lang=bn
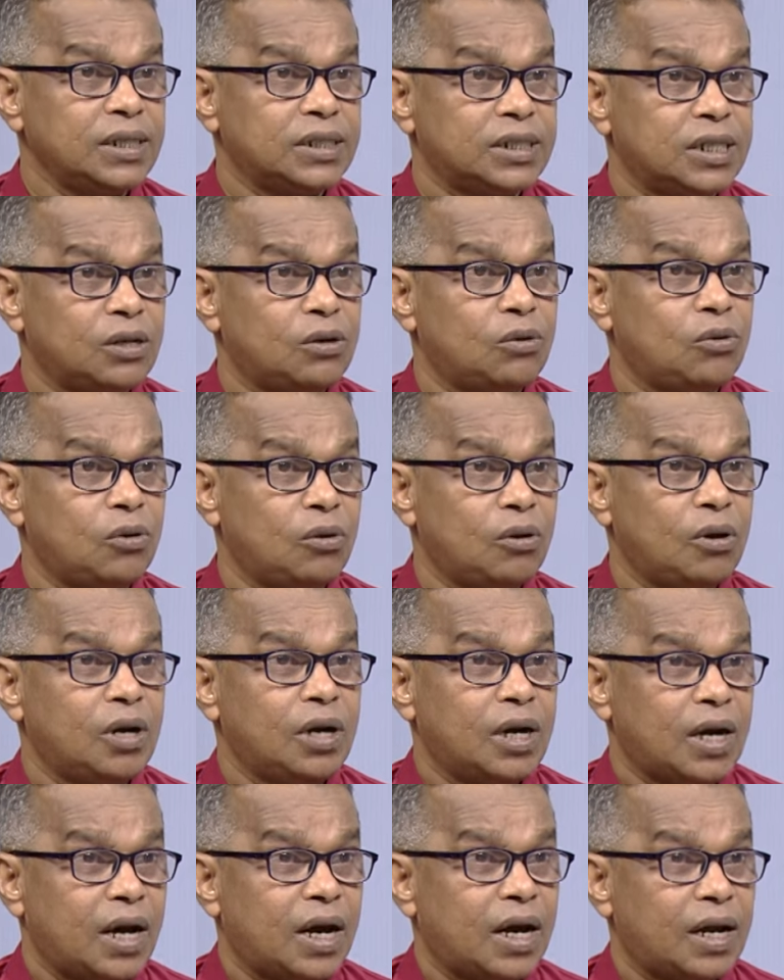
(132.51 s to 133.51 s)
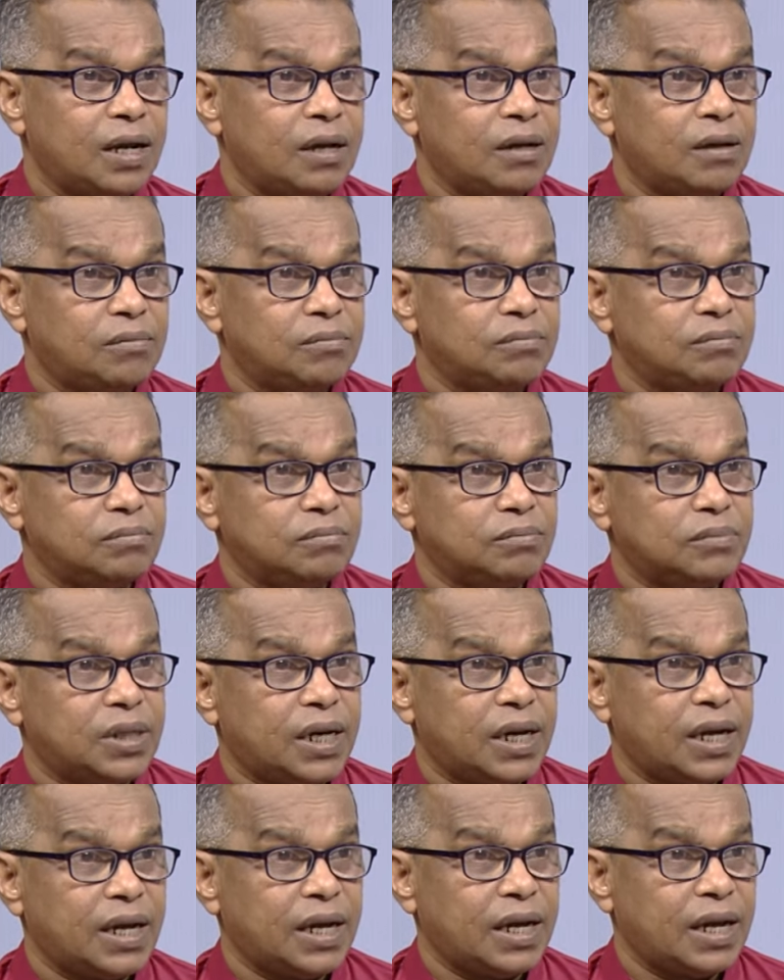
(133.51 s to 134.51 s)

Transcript: সেগুলো মানে